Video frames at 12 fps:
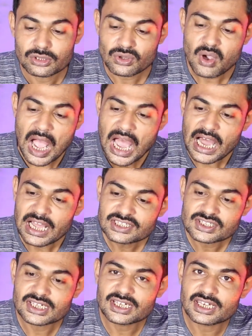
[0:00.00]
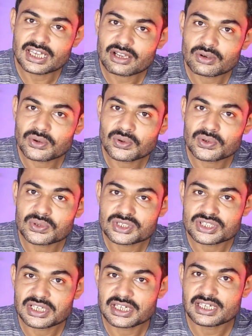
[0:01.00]
तो आज की
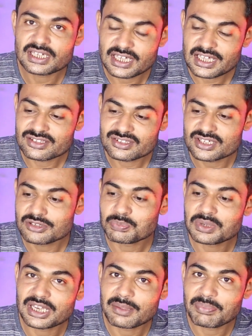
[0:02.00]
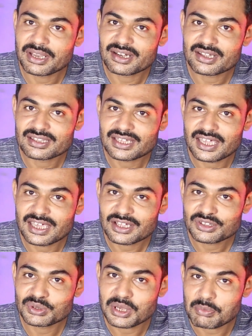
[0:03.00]
टेक्नोलॉजी ये चीज़ पे डिपेंड रहते हैं
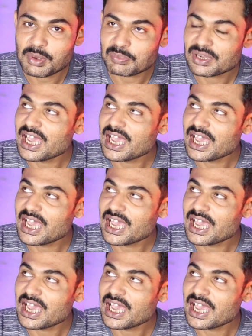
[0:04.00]
एक दो एम mm.